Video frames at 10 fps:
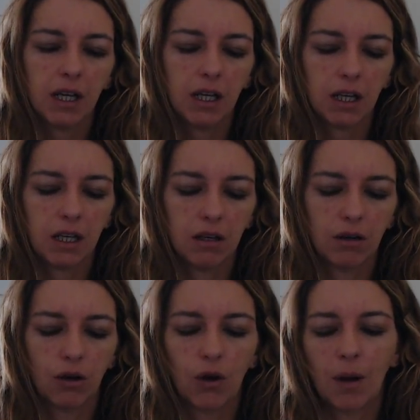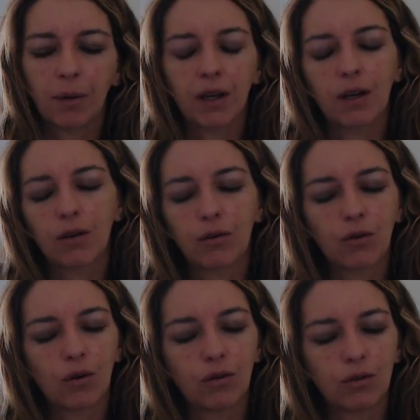Et après,
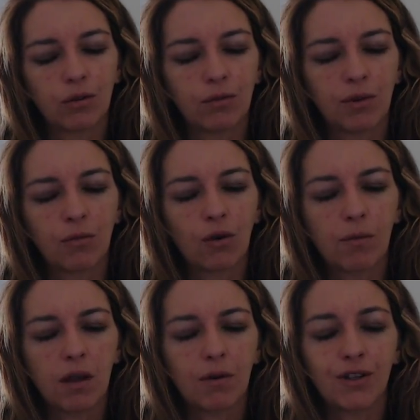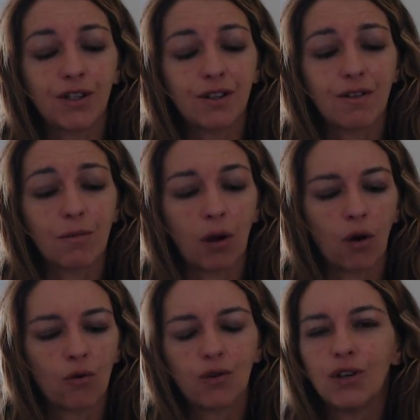non, mon copain m'a dit,
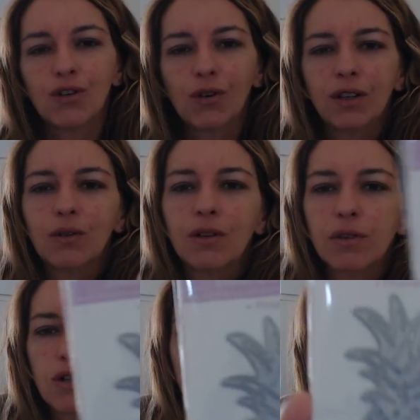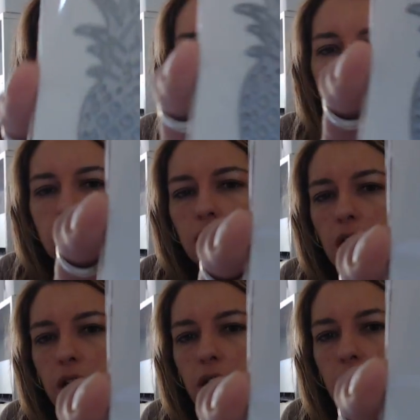prends-le, il est chouette, quoi. Franchement, voilà,
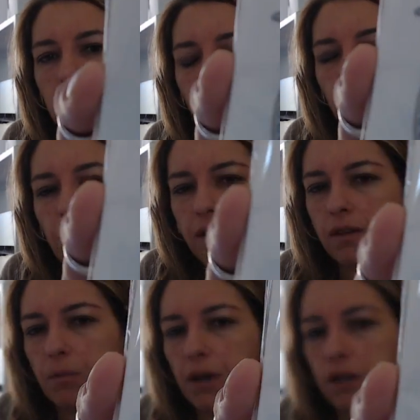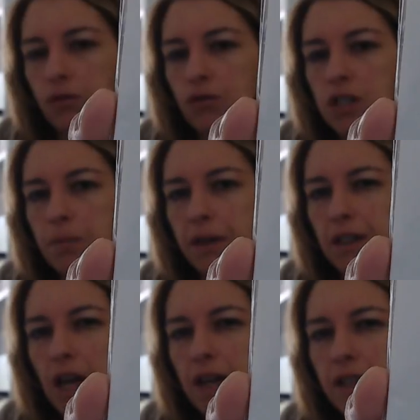il est super sympa. Donc, j'ai
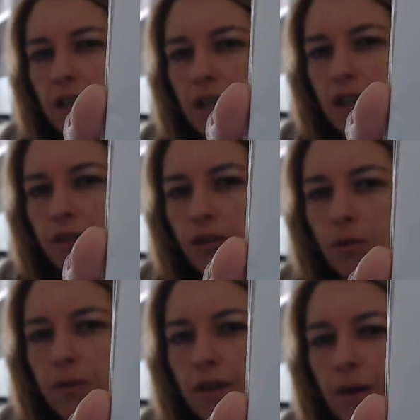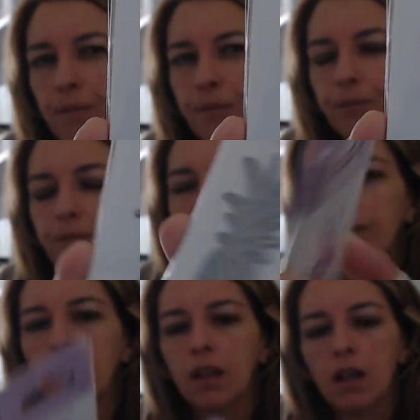pris un ananas, comme ça.
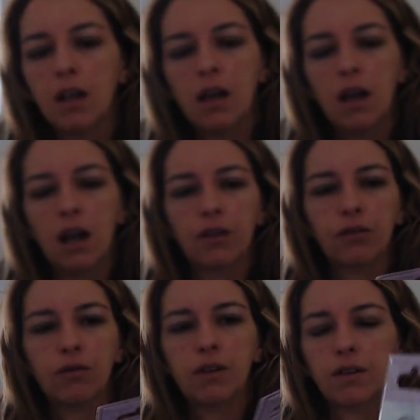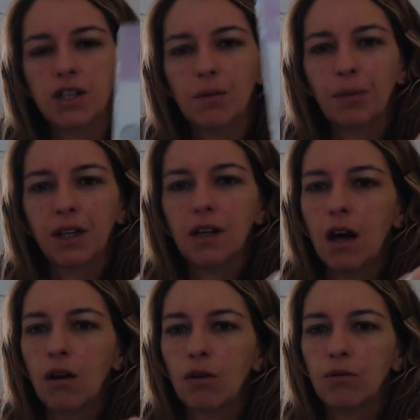Ensuite, j'ai pris,
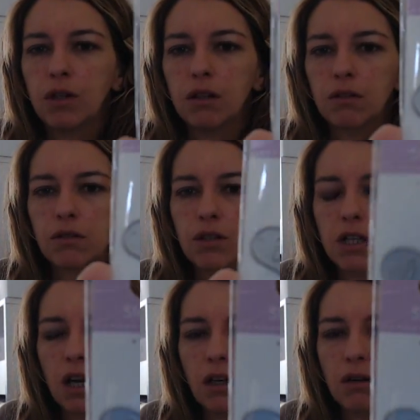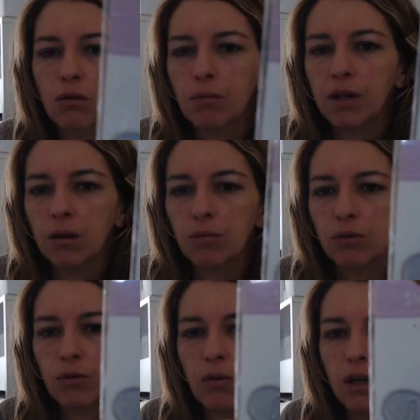alors lui, j'ai craqué complet hein, pour Noël.